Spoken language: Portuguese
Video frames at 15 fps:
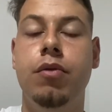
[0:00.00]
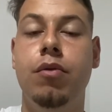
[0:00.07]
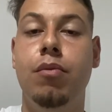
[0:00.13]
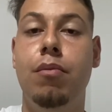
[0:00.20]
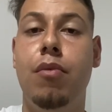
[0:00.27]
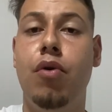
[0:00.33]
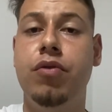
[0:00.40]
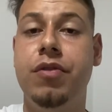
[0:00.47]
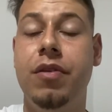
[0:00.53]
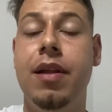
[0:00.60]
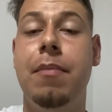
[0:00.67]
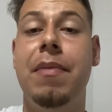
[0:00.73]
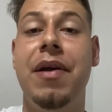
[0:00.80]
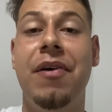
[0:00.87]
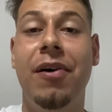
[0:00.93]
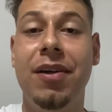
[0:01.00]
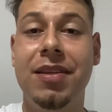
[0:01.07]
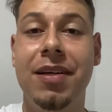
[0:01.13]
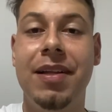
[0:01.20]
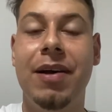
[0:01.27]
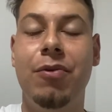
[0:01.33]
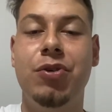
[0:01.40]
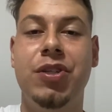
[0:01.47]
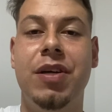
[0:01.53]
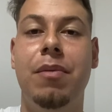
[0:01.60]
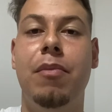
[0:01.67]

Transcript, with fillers: O monstro da meiota, né, o Jean